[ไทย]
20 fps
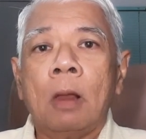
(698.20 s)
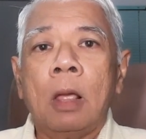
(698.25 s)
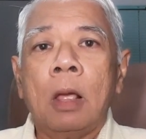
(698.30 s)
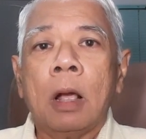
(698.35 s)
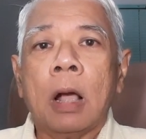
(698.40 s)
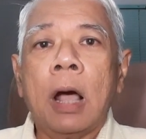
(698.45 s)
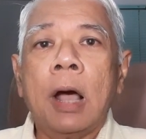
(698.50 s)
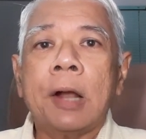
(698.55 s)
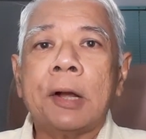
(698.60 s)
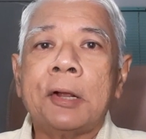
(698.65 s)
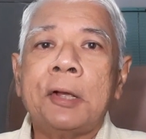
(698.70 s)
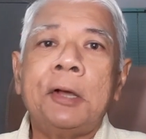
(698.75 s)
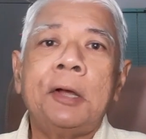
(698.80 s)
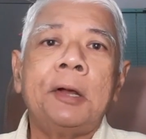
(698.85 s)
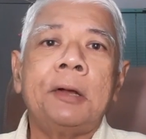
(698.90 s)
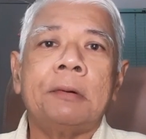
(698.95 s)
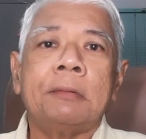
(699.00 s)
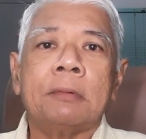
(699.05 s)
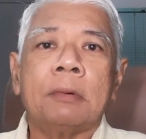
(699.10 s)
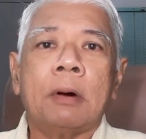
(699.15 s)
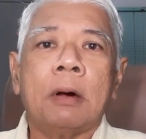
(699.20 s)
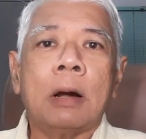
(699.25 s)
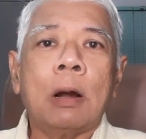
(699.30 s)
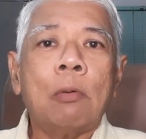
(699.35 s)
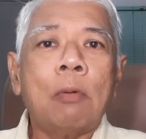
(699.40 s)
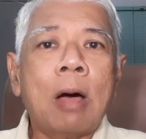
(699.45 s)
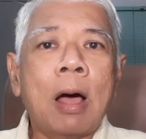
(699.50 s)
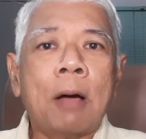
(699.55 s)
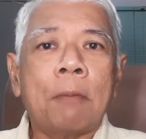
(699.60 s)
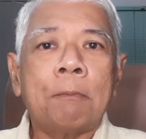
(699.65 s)
เกิดขึ้นระ
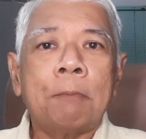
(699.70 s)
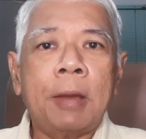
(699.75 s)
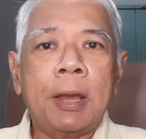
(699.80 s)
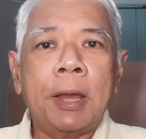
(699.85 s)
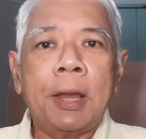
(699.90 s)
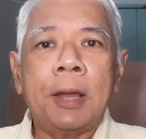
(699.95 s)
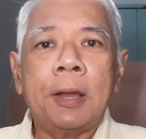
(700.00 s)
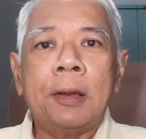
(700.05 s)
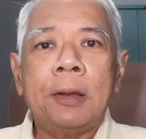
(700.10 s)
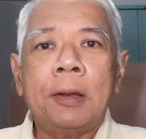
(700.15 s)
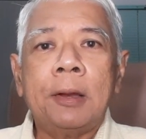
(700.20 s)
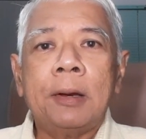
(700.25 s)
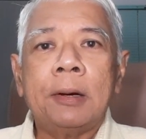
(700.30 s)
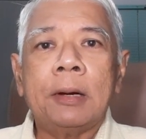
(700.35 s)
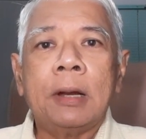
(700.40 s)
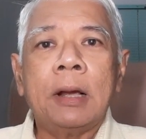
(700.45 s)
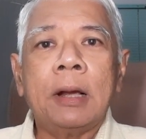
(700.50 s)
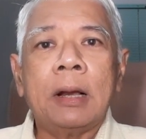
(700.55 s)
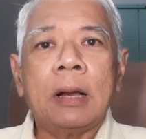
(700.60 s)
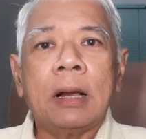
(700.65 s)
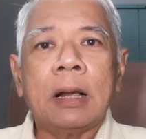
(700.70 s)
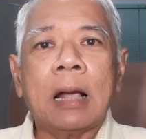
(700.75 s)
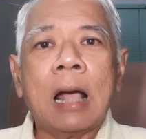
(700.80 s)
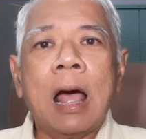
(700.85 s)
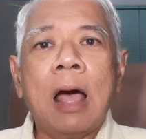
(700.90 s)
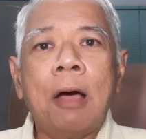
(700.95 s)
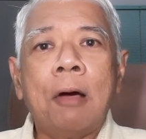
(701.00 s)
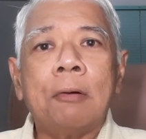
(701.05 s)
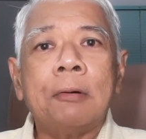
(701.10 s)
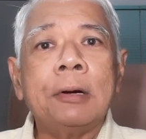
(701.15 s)
หว่างปีหนึ่งพัน
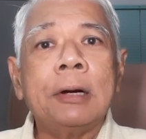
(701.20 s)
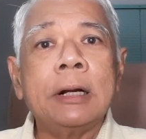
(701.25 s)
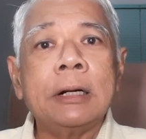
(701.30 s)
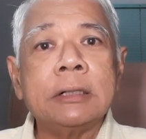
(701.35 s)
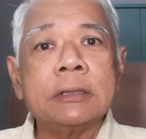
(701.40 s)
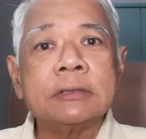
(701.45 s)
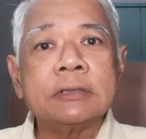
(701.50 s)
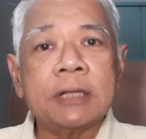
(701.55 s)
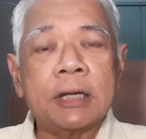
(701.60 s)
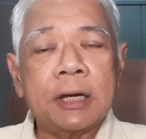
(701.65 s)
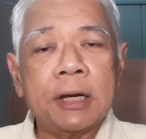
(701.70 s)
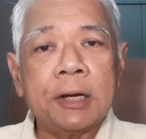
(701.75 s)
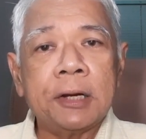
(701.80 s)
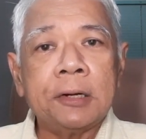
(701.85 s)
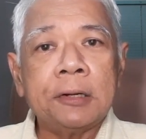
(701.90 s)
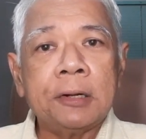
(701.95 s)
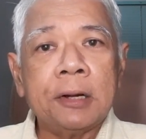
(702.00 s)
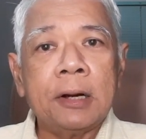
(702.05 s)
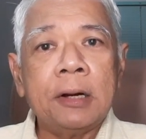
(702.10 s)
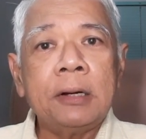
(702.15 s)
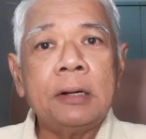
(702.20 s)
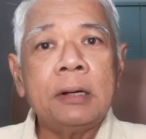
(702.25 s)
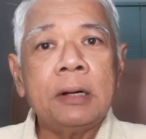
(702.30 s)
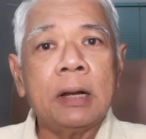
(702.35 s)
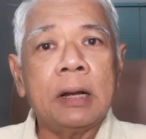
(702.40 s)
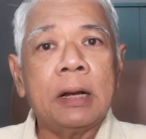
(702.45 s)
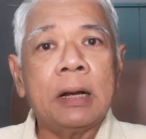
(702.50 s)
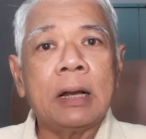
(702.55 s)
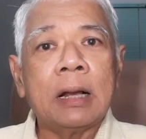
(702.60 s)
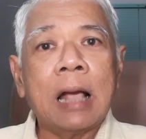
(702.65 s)
เก้าร้อยสิบสี่ถึงห
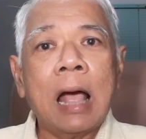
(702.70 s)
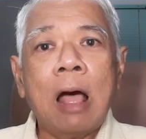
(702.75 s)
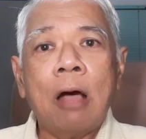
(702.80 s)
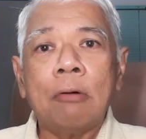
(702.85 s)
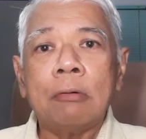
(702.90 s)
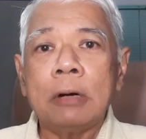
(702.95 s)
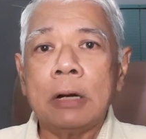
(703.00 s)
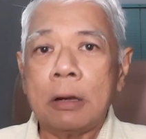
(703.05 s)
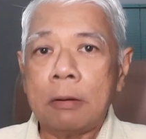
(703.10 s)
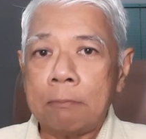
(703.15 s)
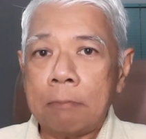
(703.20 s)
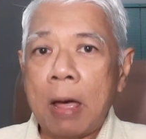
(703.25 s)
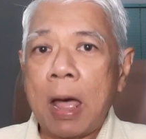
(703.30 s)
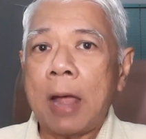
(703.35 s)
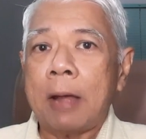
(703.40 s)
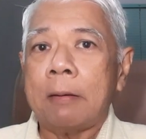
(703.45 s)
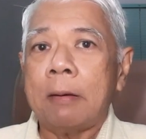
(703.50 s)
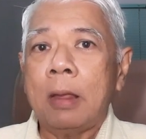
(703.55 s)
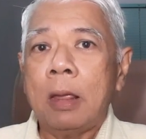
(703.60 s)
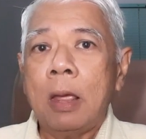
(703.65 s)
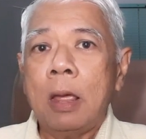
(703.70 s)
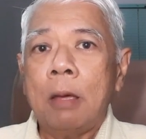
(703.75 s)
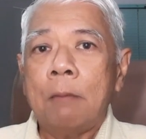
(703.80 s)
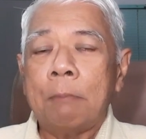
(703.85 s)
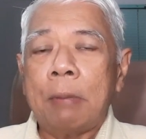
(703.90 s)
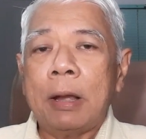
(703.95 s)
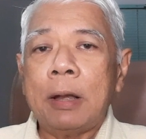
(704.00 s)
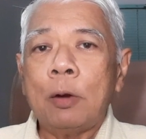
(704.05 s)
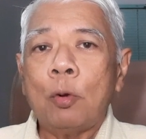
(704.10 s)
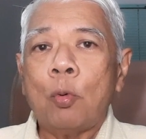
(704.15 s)
นึ่งพันเก้าร้อยสิบแปด
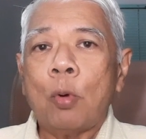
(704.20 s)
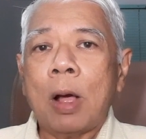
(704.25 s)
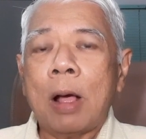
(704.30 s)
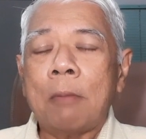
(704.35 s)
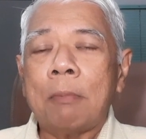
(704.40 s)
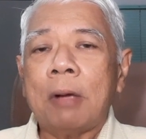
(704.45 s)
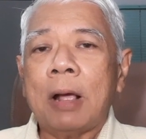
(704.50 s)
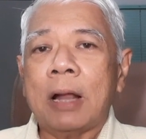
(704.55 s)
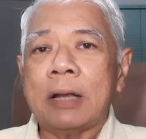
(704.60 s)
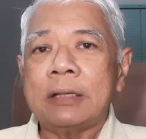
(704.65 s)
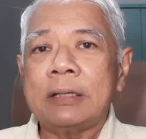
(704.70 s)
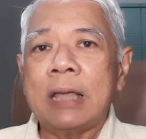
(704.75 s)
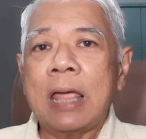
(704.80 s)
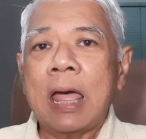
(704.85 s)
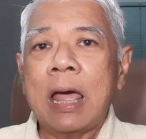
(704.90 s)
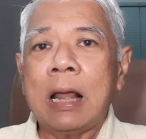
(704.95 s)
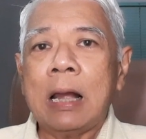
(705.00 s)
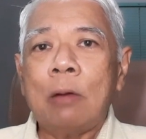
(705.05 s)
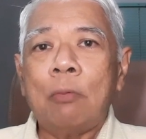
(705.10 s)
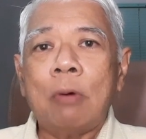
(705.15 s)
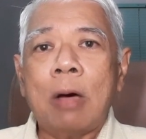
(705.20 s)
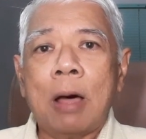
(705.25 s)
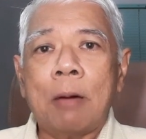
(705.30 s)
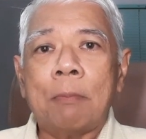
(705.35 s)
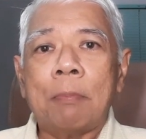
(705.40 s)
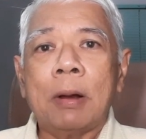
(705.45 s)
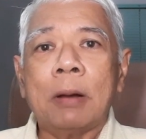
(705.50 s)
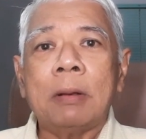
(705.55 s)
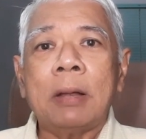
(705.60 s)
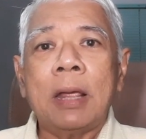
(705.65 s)
เป็นความขัดแย้งระหว่าง
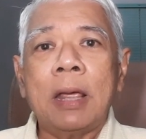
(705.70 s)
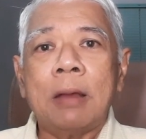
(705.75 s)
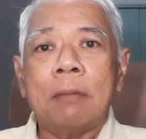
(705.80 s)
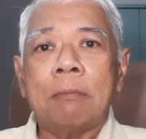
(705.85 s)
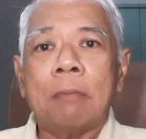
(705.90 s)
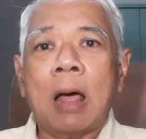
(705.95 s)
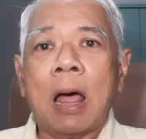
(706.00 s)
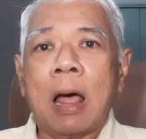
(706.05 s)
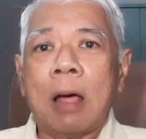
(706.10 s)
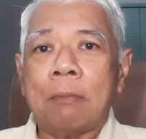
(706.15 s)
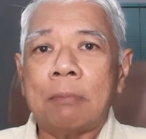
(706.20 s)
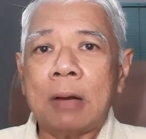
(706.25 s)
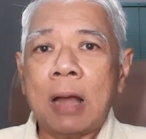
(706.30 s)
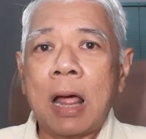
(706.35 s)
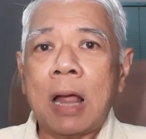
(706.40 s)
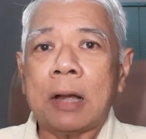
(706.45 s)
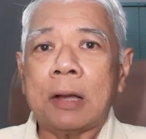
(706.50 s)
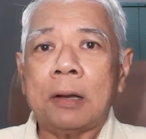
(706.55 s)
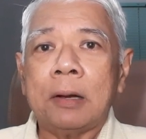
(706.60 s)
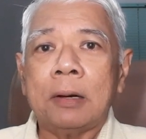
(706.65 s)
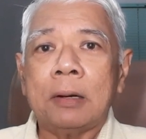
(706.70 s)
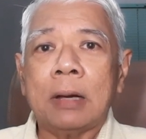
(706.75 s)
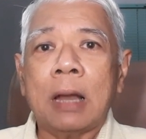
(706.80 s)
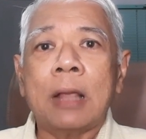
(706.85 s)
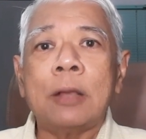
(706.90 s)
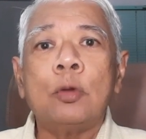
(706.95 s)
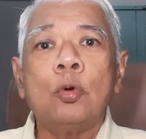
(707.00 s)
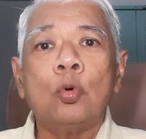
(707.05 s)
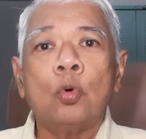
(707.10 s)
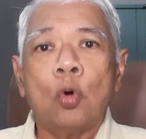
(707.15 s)
ประเทศมหาอำนาจใน
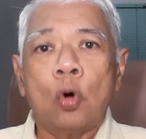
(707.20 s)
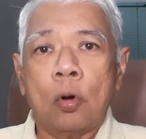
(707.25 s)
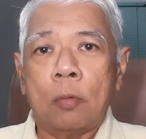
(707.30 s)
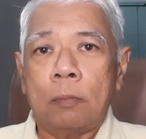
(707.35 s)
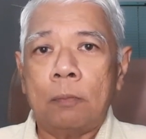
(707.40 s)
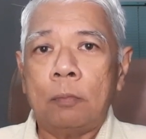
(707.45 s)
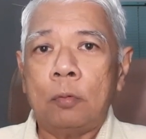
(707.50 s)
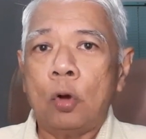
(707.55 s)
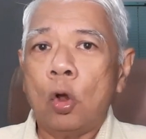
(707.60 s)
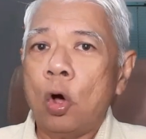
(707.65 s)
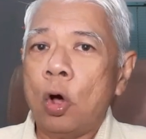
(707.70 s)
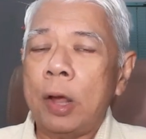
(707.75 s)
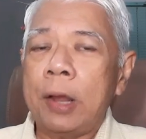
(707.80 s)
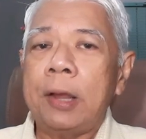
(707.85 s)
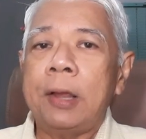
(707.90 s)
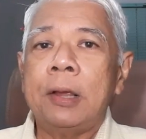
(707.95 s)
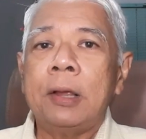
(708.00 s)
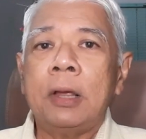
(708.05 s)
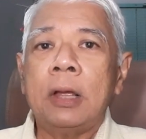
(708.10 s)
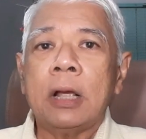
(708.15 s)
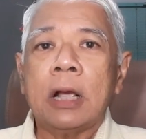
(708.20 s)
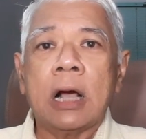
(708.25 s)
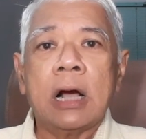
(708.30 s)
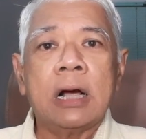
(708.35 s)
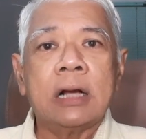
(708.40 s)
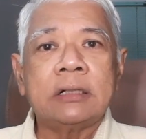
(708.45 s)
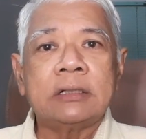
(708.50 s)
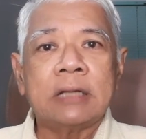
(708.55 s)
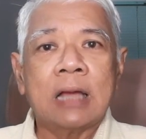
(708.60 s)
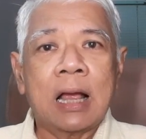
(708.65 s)
ยุโรปโดยเกิ
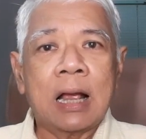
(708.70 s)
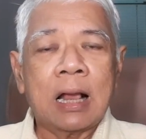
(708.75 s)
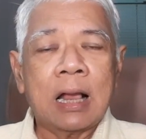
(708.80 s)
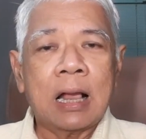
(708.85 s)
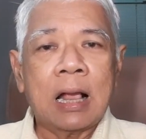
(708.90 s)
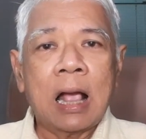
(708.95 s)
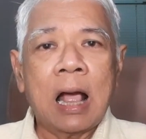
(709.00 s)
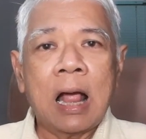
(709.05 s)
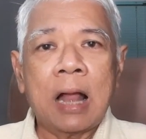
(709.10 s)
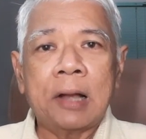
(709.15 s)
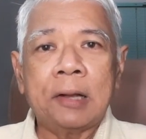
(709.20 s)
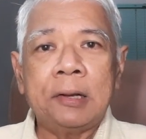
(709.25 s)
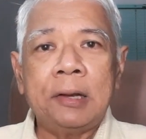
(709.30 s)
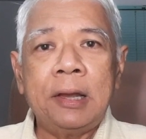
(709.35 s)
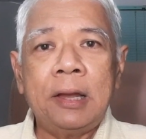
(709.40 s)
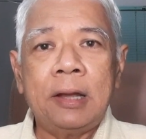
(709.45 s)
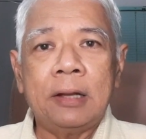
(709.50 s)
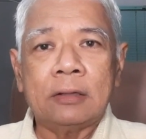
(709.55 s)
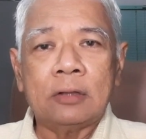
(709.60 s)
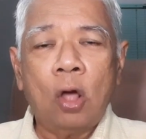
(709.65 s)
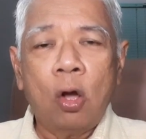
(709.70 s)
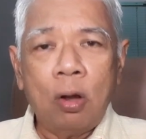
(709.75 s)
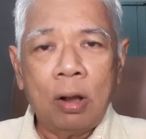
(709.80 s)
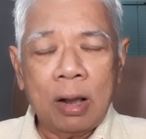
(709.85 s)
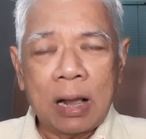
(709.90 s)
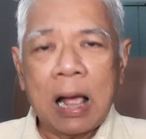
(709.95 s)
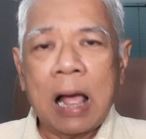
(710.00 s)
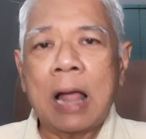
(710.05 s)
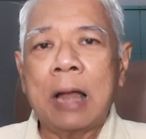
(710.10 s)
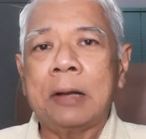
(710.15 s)
ดจากการที่ต้อง
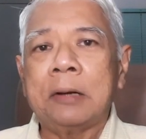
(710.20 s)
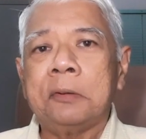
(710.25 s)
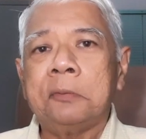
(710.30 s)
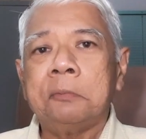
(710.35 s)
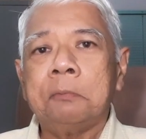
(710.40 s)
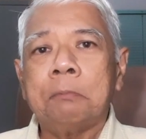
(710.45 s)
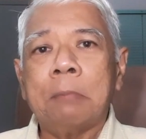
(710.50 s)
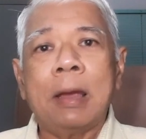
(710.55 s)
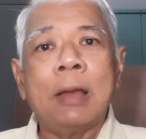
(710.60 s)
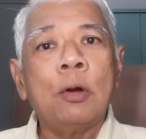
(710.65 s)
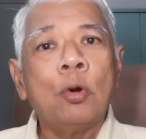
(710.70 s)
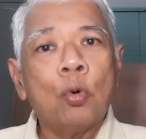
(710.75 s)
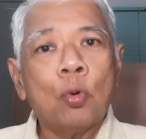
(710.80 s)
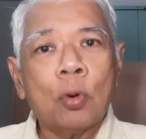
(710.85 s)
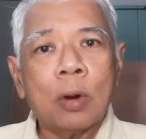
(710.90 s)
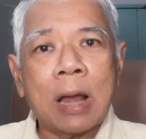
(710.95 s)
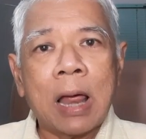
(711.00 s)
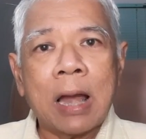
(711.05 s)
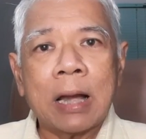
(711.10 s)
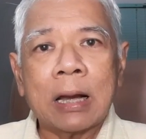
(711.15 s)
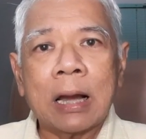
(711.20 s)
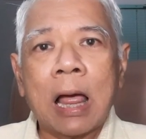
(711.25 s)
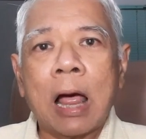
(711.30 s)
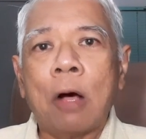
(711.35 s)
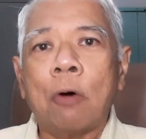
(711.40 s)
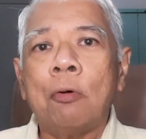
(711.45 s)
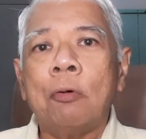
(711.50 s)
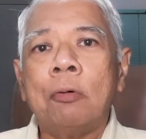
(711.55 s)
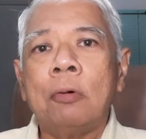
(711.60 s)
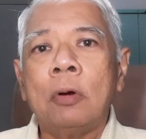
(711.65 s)
การไปลุกราน
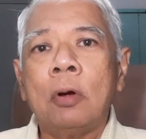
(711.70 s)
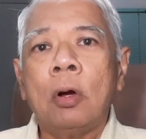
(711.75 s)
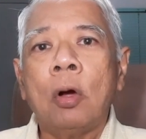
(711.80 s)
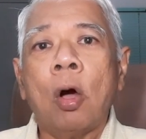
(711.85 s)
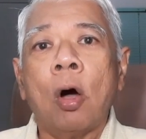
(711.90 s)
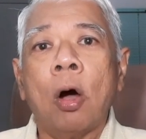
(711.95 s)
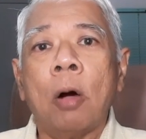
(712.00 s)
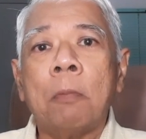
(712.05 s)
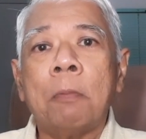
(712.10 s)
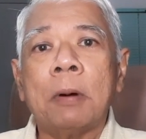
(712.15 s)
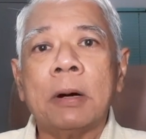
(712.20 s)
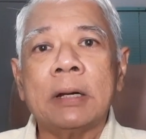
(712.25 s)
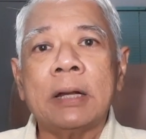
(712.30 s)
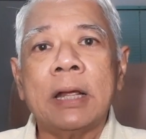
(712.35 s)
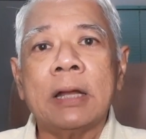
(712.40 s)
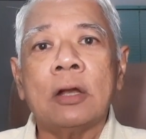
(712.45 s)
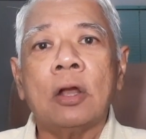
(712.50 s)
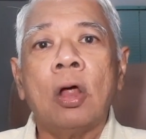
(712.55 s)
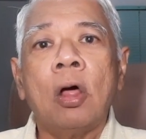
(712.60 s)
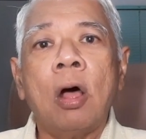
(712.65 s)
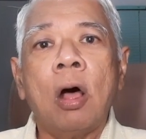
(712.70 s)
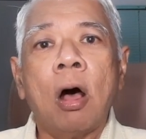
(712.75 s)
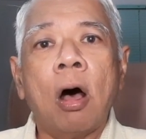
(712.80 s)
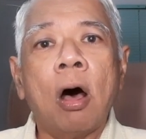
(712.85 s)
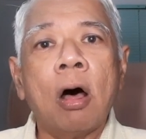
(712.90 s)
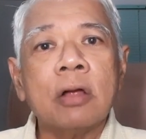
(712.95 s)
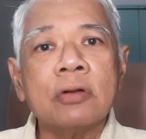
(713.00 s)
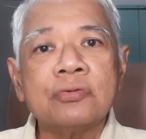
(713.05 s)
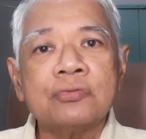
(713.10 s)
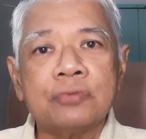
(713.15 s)
เขาของประเทศอ
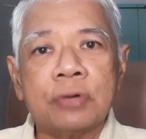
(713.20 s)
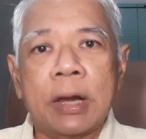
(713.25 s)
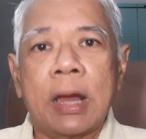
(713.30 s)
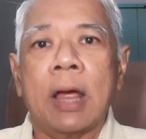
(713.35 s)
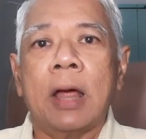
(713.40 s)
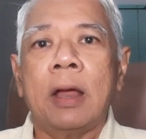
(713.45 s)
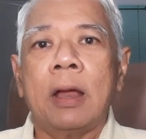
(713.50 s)
อสเตรีย